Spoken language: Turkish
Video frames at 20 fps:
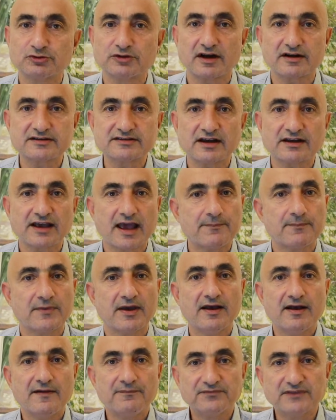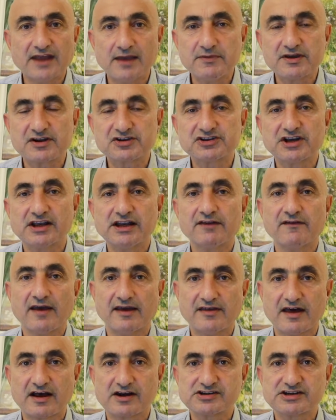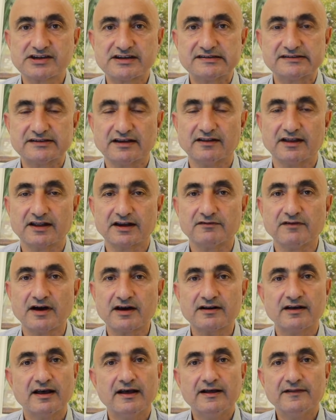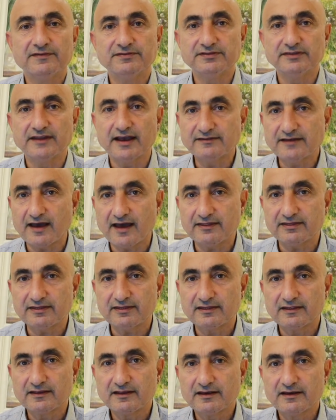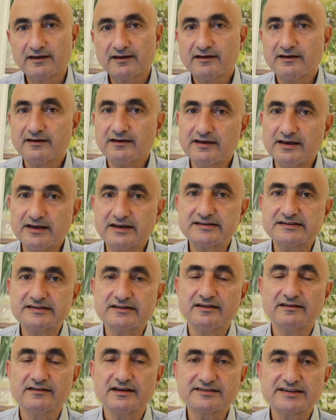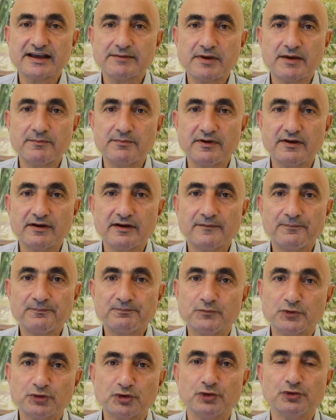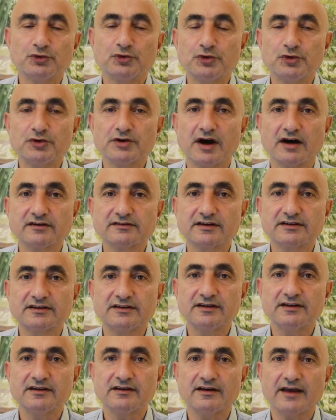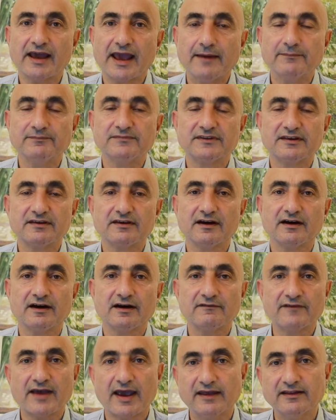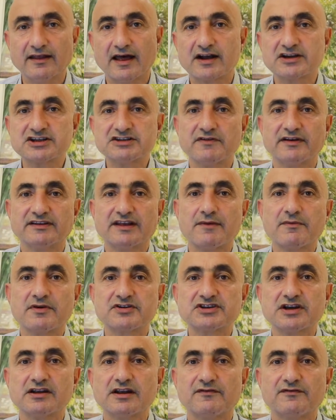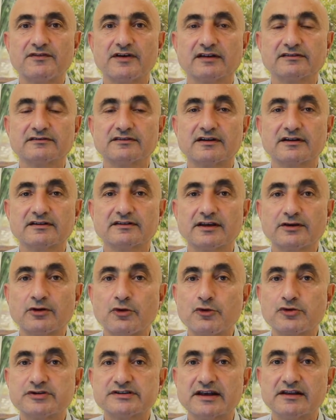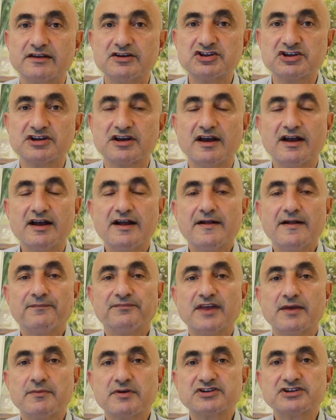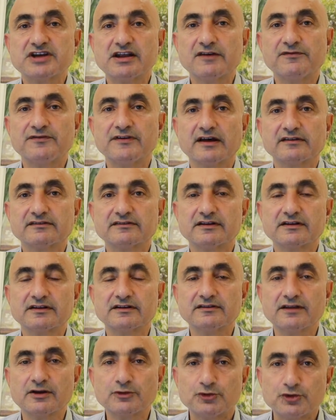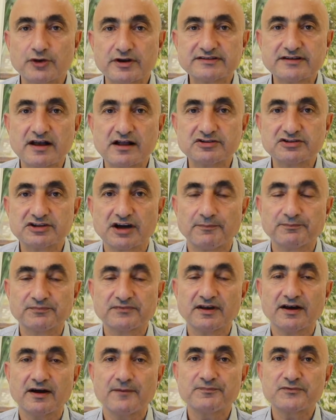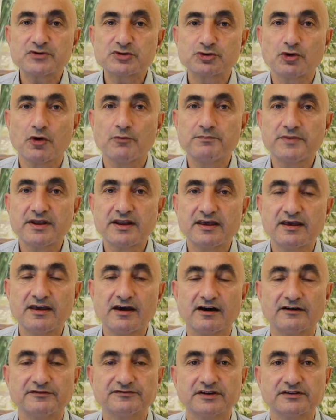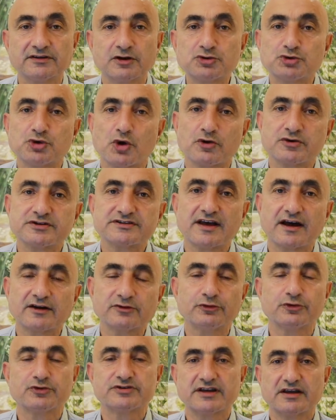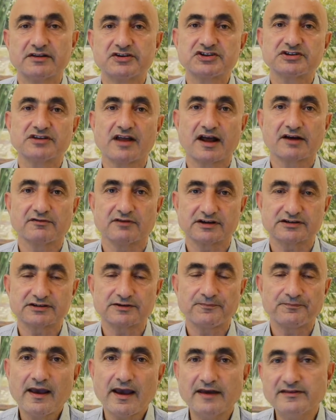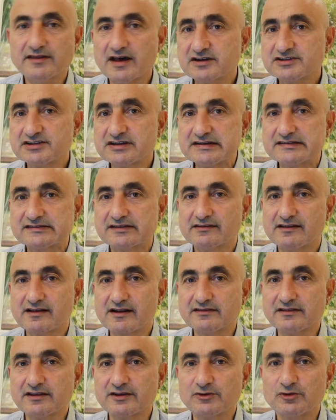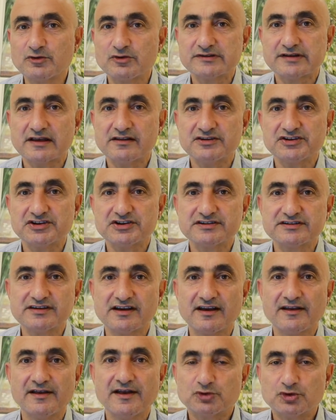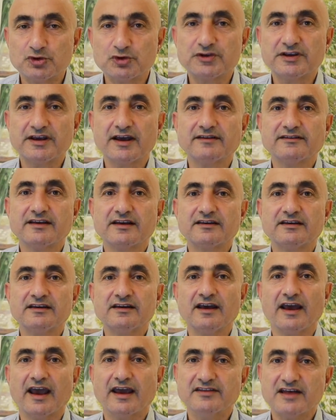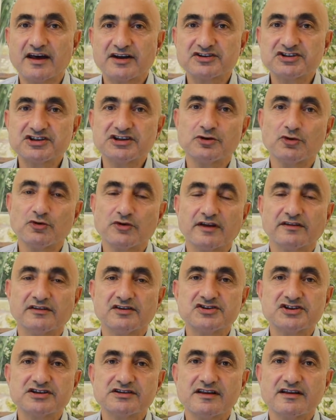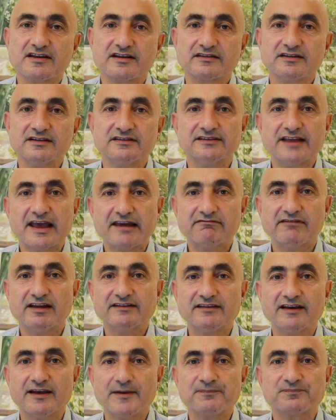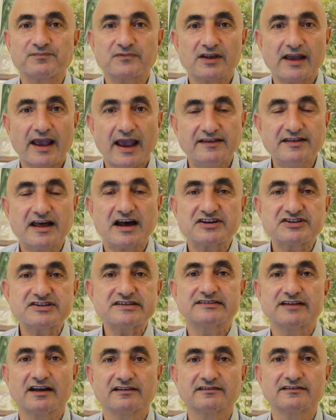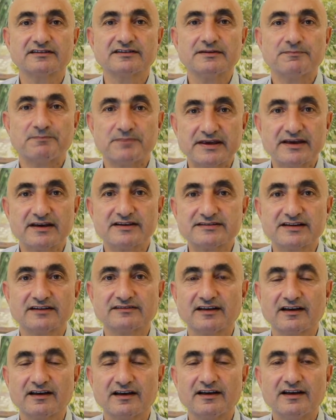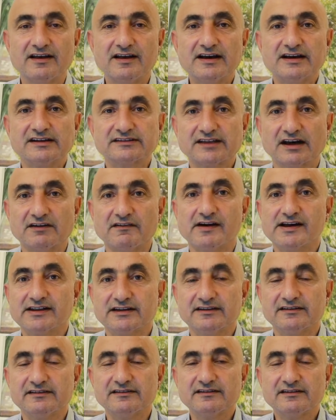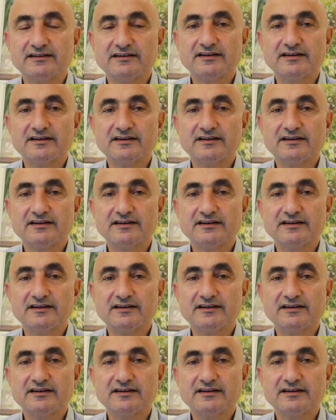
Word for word: tutarsak hep demir çelik enerji hisseleri var. Neden? İkisinin de sebebi bütün dünyadaki emtia ve enerji ve demir çelik fiyatlarındaki yükseliş. Demir çelik fiyatlarında küresel çapta son 1-2 haftada çok sert yükselişler var. Enerji hisselerindeki yükseliş ise Türkiye'deki enerji üreticilerinin devlete enerji sattığı piyasada tavanın